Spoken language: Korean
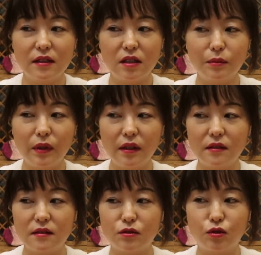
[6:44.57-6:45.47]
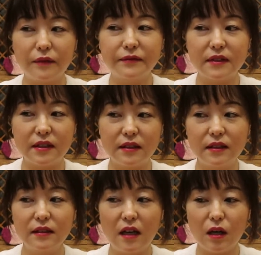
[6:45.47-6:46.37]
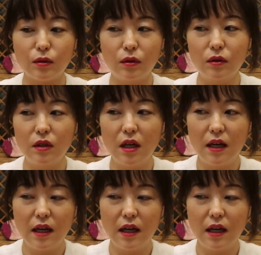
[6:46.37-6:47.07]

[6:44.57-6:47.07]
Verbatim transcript: 5니츠 드리프트하고